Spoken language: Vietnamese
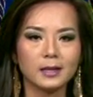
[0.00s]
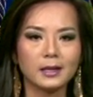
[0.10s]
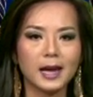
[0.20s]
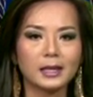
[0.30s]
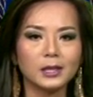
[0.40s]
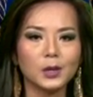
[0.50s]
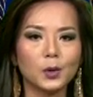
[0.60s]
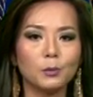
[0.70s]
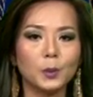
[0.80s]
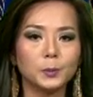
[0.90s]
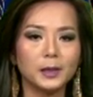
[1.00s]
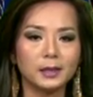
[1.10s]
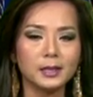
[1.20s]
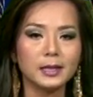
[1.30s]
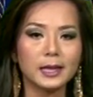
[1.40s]
đã tiết lộ một tin
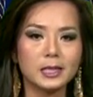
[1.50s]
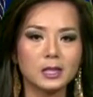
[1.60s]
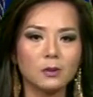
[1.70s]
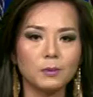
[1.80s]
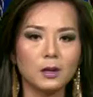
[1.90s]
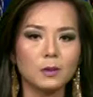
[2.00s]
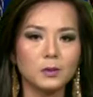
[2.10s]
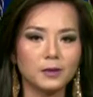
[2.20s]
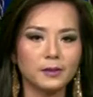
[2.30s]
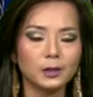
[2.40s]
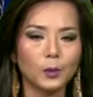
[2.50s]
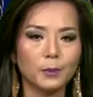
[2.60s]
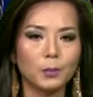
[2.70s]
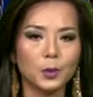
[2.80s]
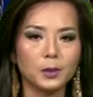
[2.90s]
tức gây sốc không chỉ với toàn
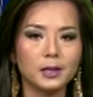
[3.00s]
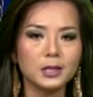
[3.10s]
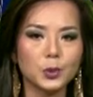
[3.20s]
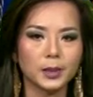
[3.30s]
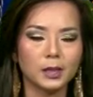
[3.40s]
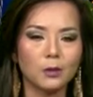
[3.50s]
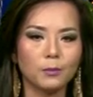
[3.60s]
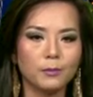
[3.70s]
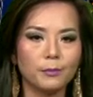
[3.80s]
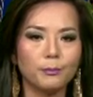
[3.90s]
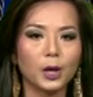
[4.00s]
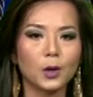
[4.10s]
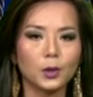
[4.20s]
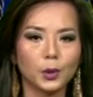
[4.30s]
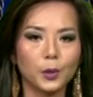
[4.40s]
bộ giới truyền thông mà
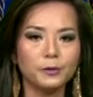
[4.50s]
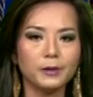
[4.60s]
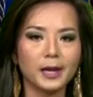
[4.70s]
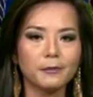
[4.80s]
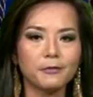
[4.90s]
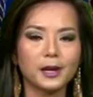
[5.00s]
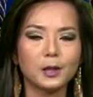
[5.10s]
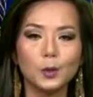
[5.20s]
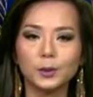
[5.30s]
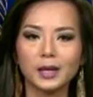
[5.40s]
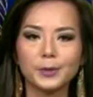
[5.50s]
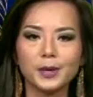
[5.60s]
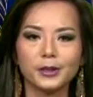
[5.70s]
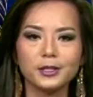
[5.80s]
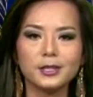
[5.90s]
còn đối với các fan luôn theo
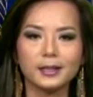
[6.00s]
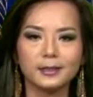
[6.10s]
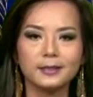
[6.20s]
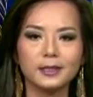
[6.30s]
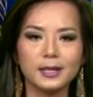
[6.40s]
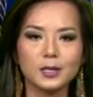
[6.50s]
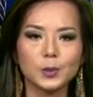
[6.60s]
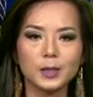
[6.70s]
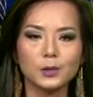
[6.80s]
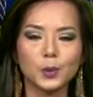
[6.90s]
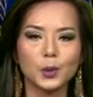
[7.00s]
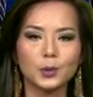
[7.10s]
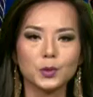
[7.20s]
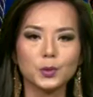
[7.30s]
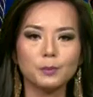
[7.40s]
dõi chặng đường diễn xuất của cô
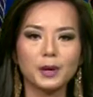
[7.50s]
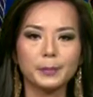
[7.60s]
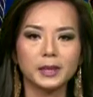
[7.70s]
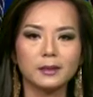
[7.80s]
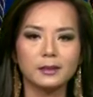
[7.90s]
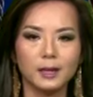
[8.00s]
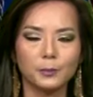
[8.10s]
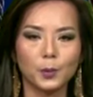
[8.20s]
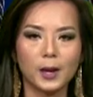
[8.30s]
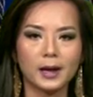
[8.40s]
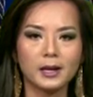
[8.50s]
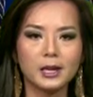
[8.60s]
suốt 34 năm qua.